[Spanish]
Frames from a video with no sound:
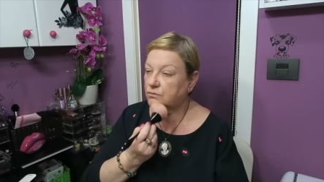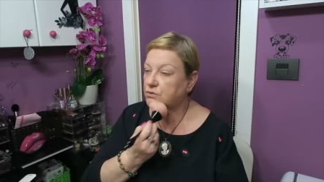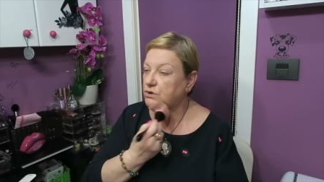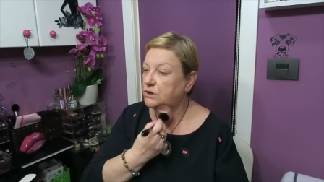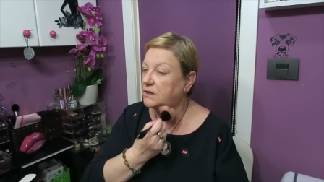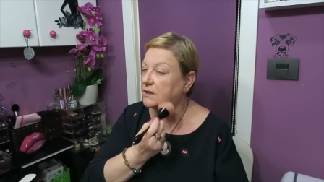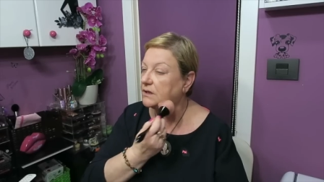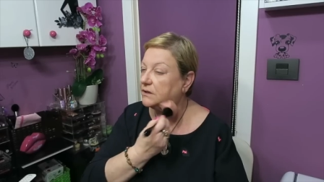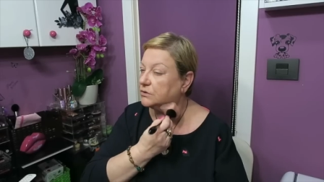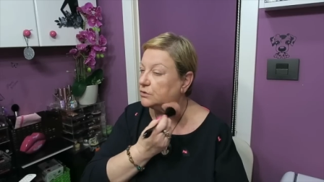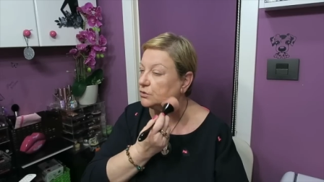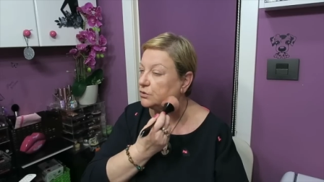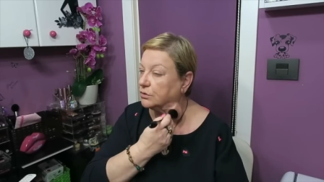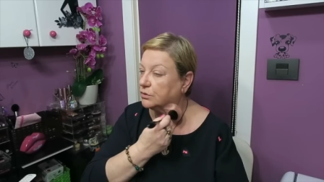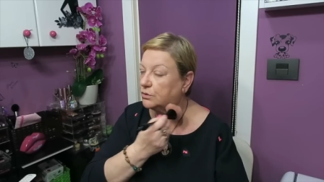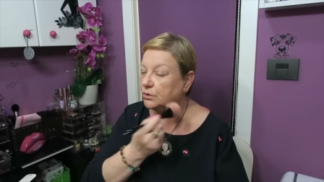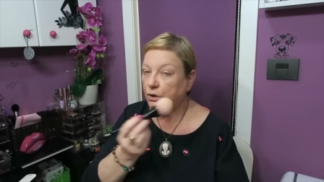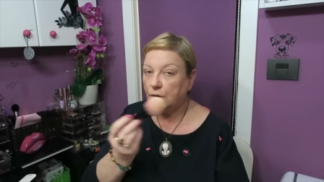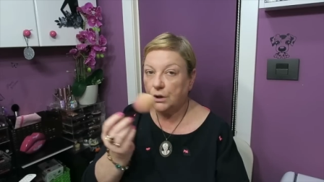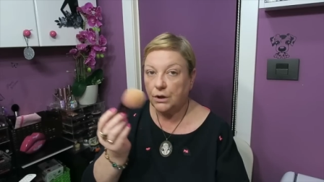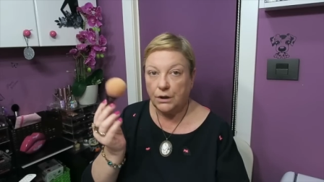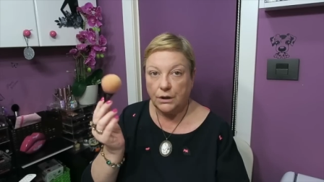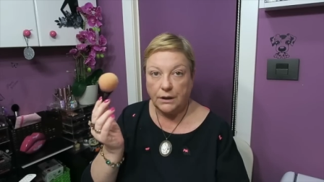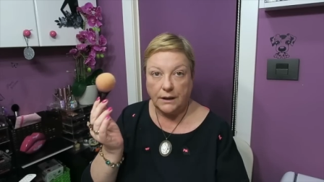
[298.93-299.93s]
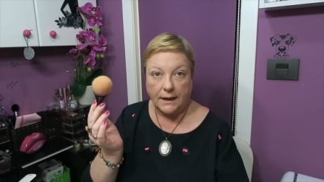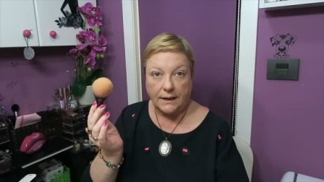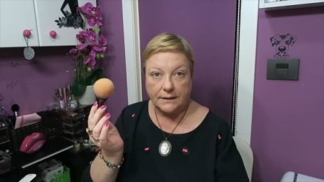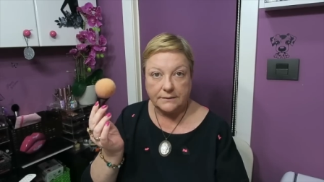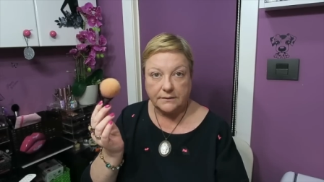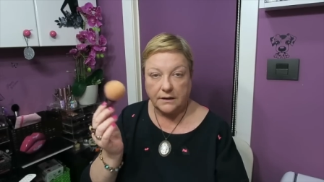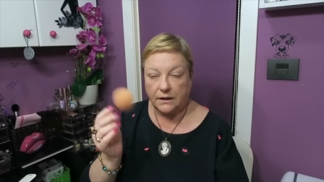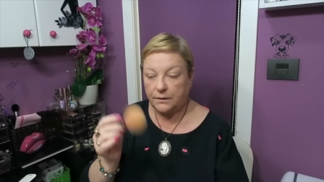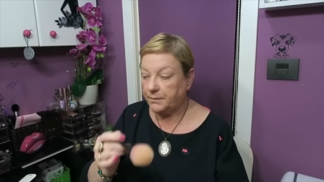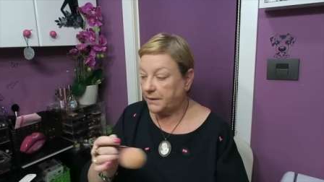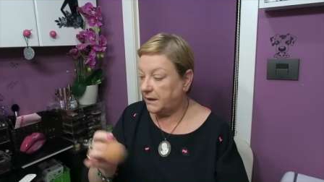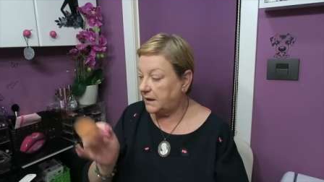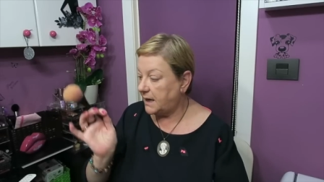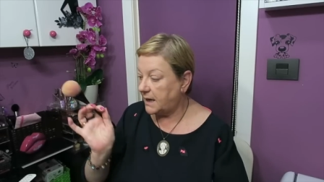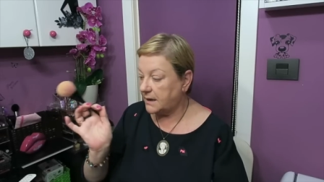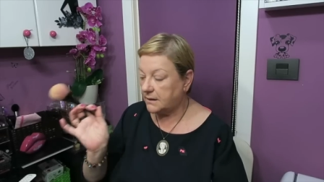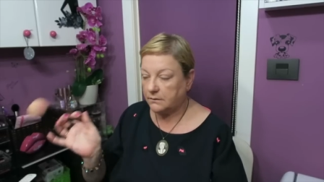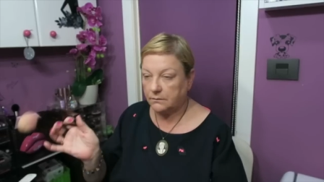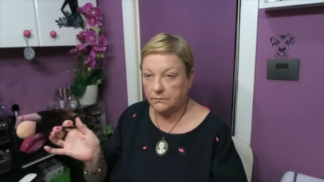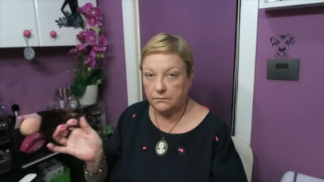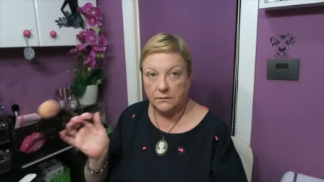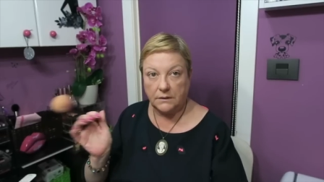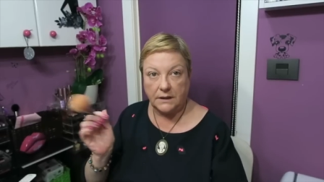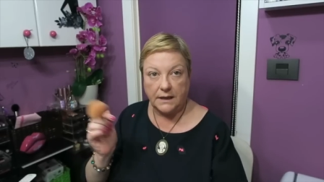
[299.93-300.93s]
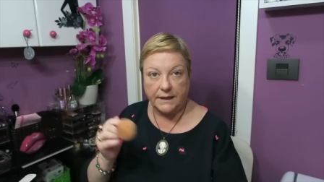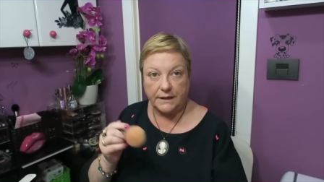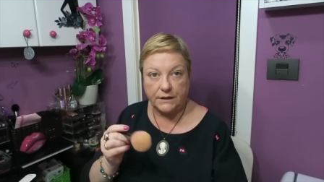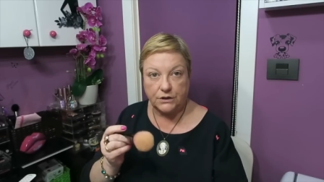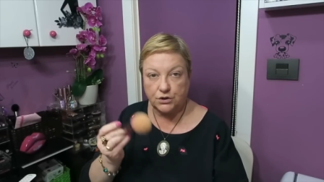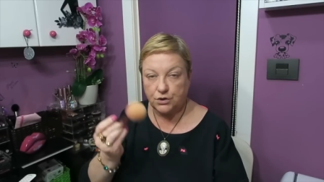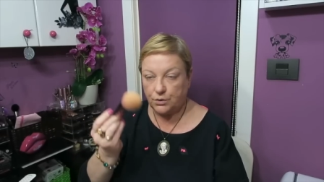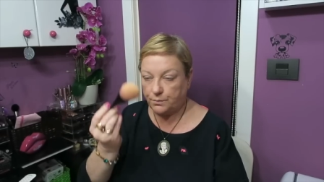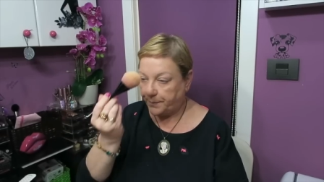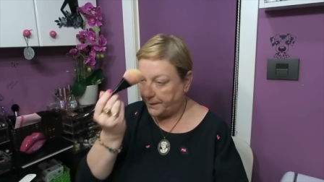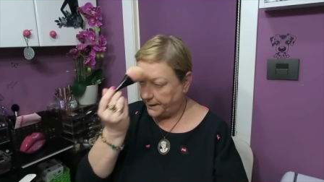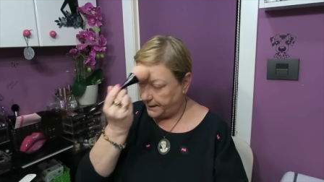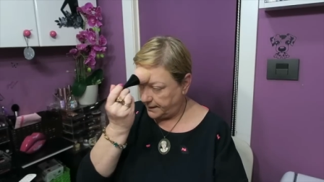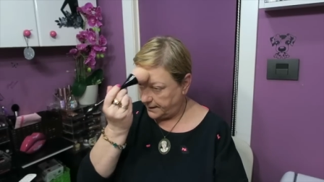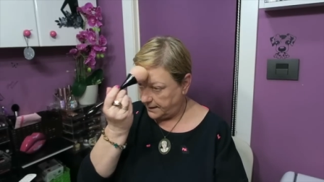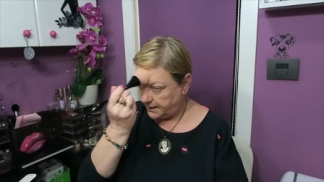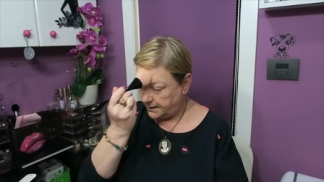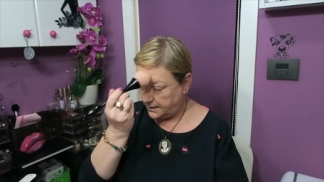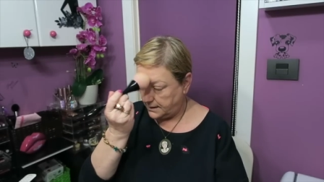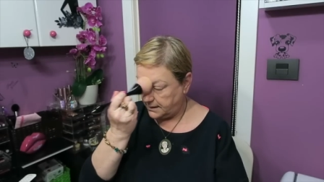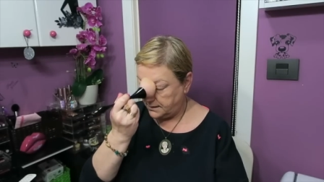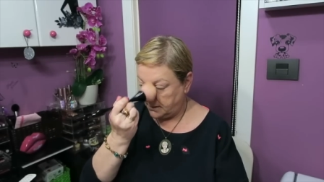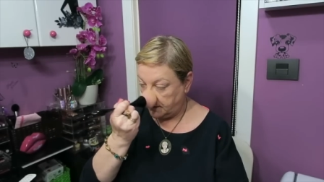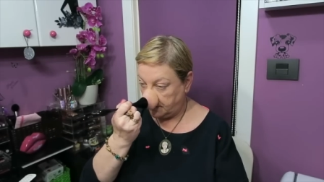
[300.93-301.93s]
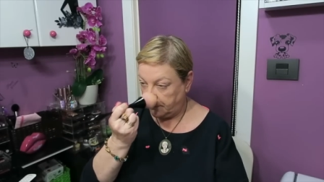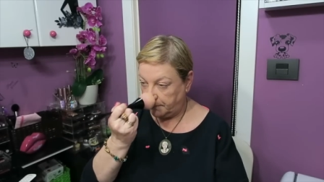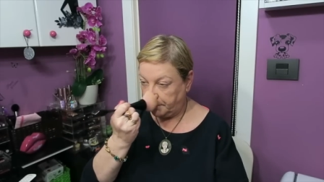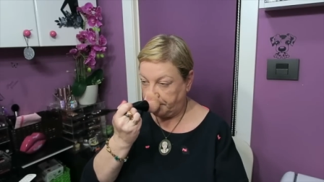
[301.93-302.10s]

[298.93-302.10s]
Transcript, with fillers: O sea, yo al terminar la he hecho para,